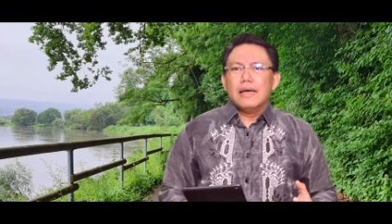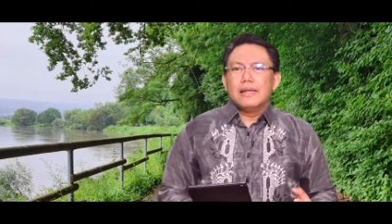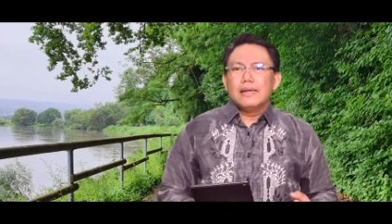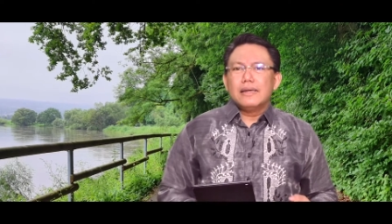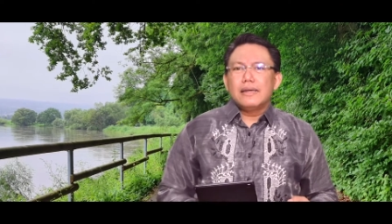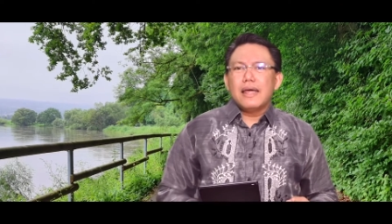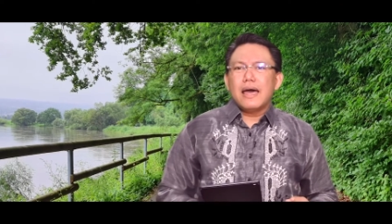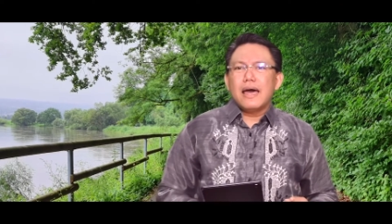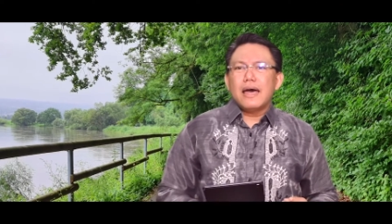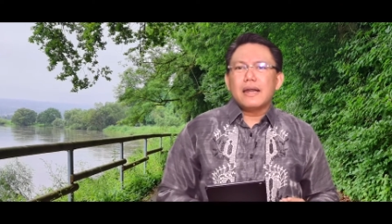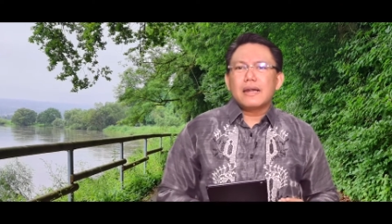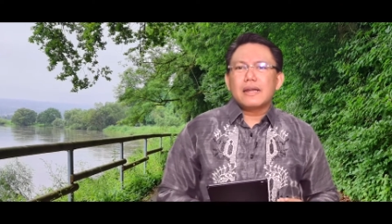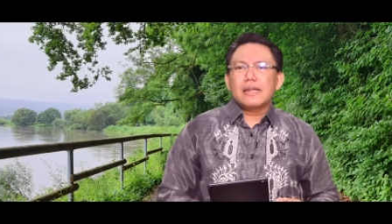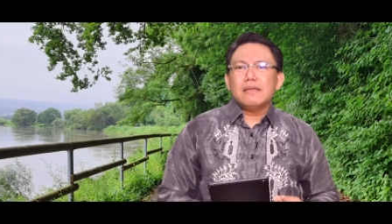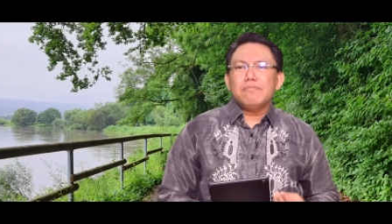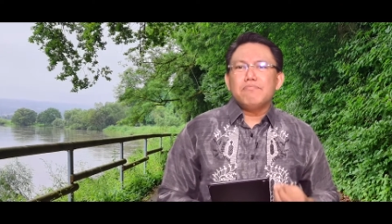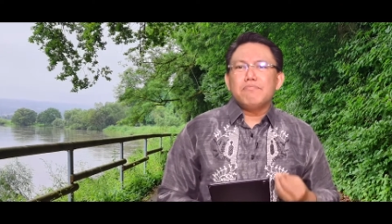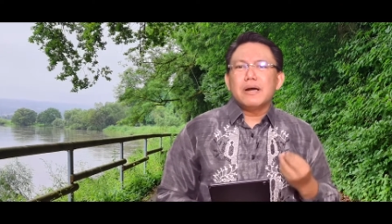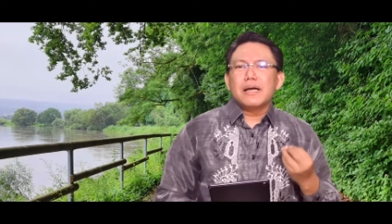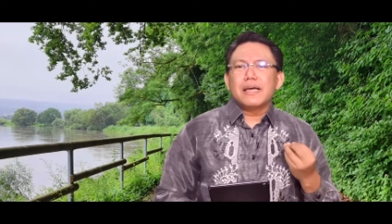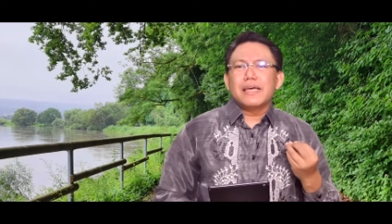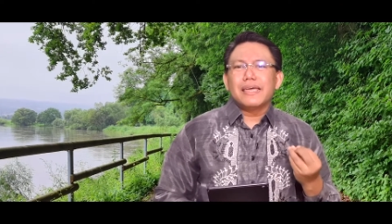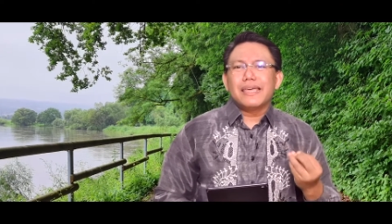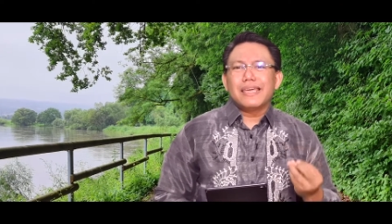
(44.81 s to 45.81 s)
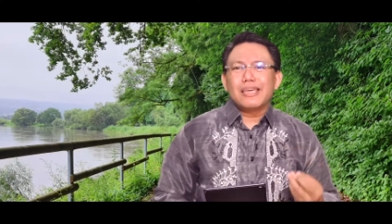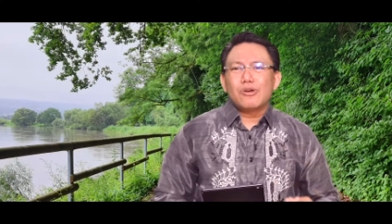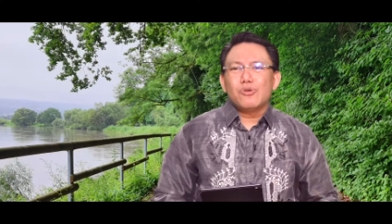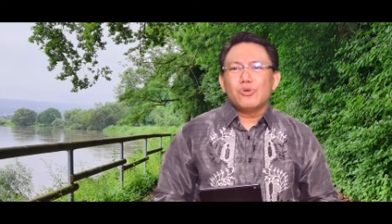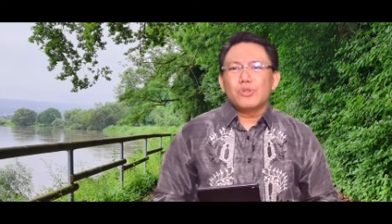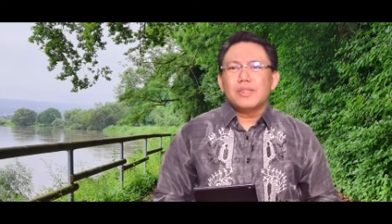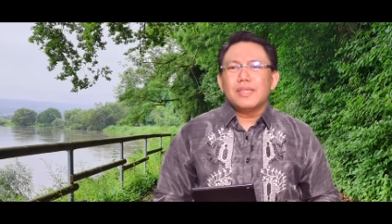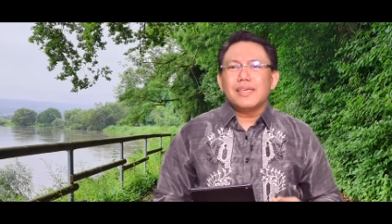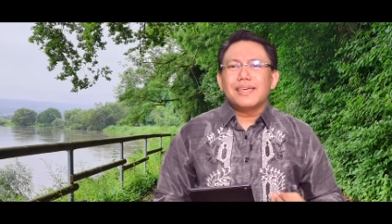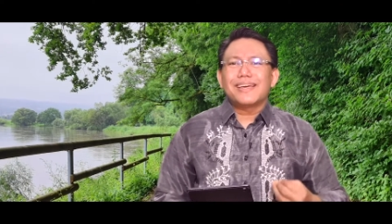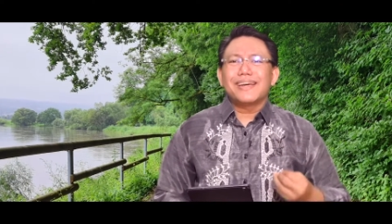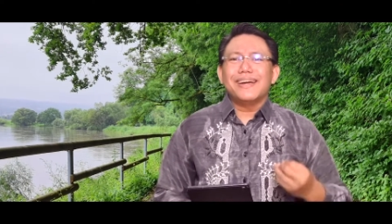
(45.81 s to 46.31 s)
dari
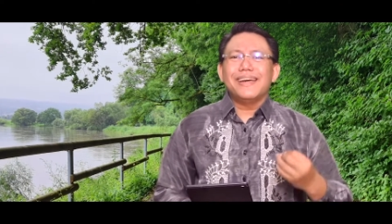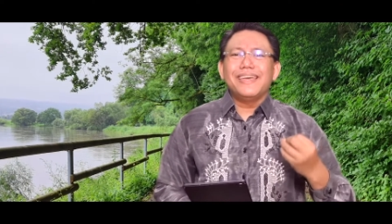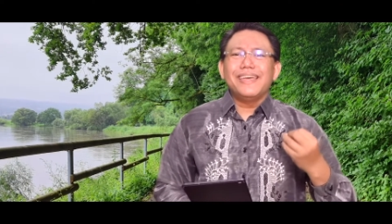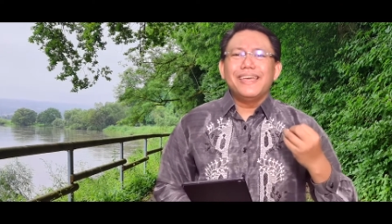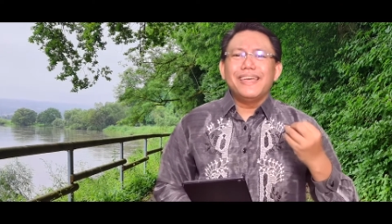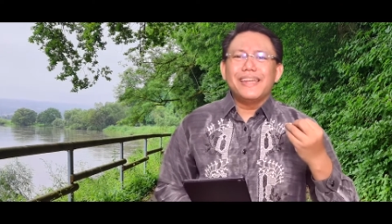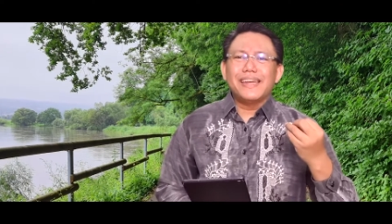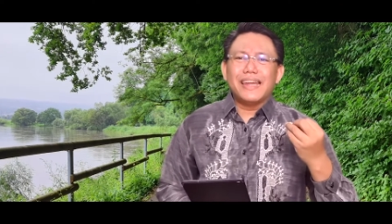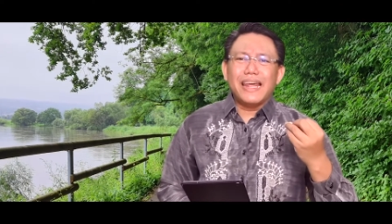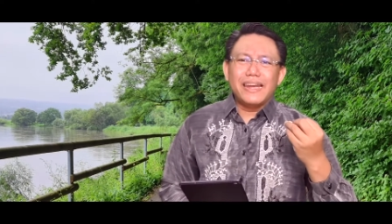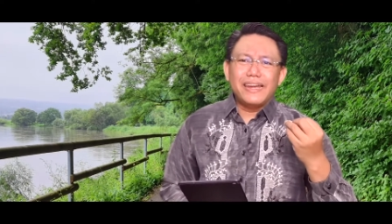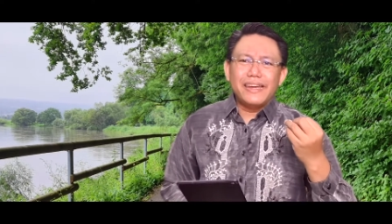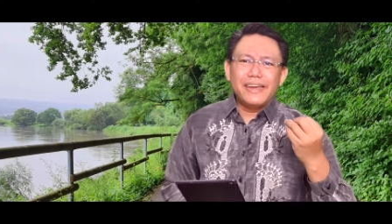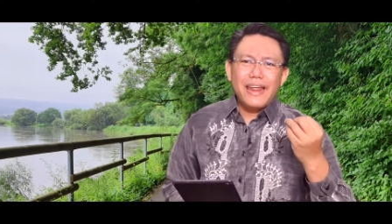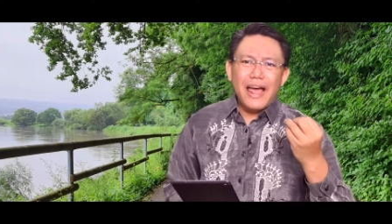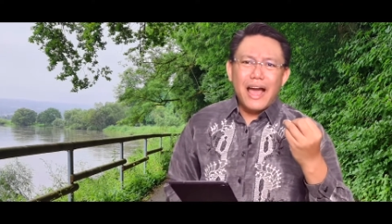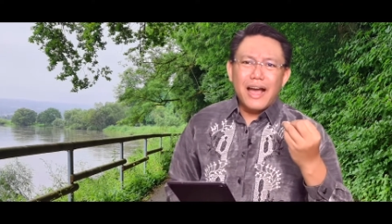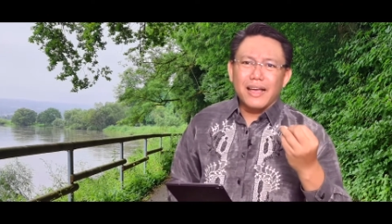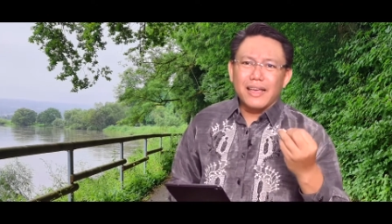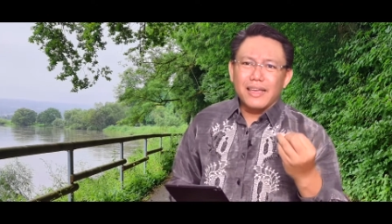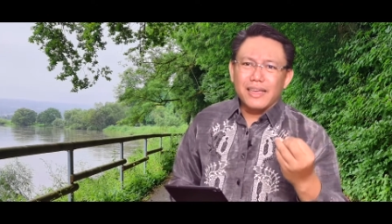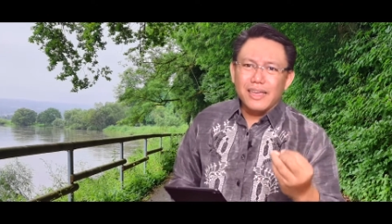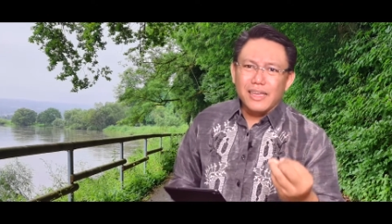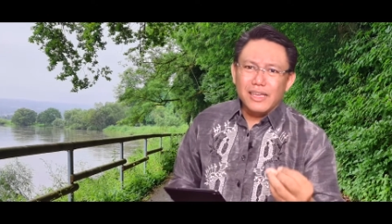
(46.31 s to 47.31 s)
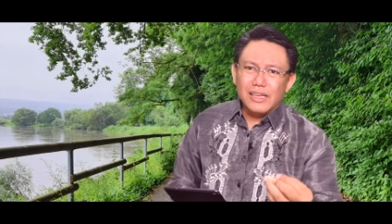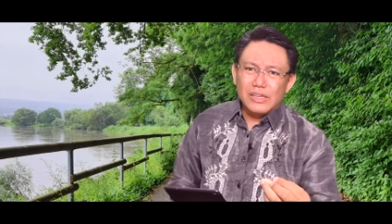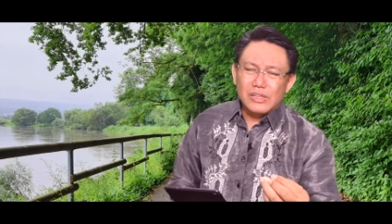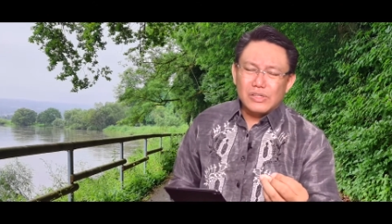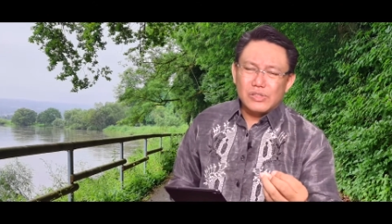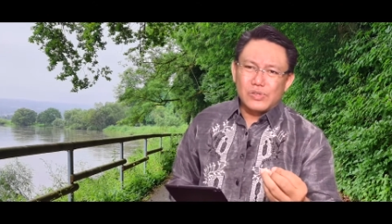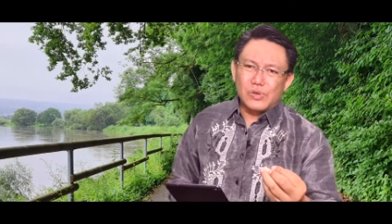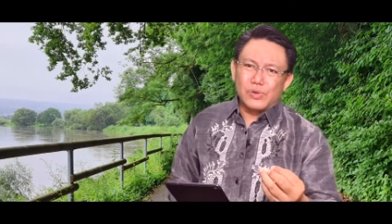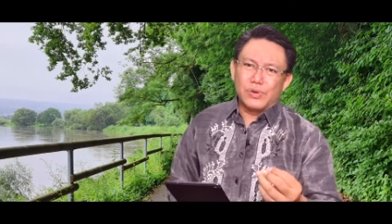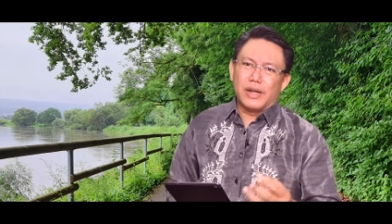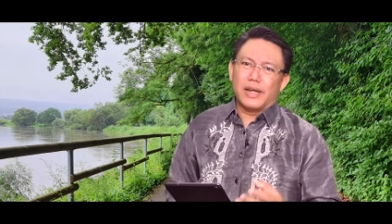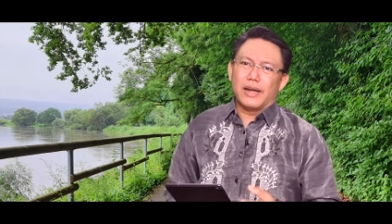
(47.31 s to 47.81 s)
mengikuti keinginan
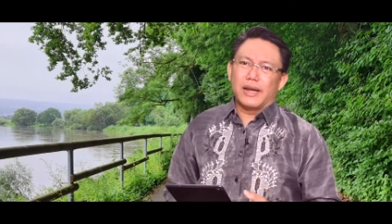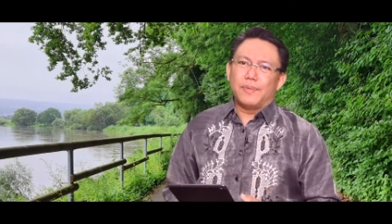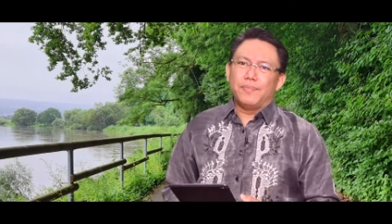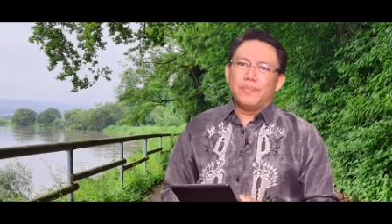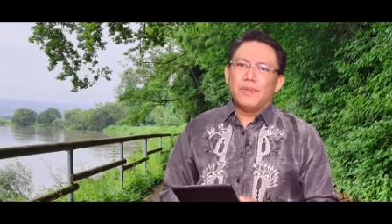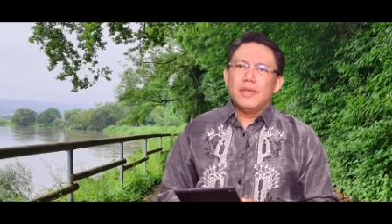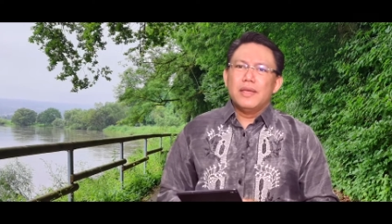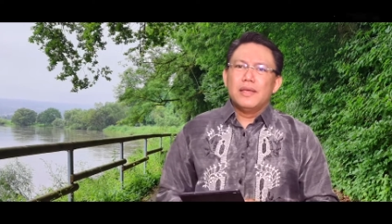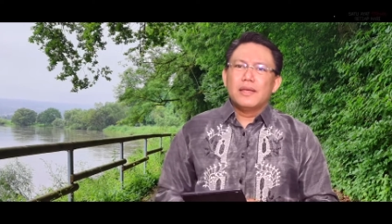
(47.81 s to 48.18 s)
daging, saudara.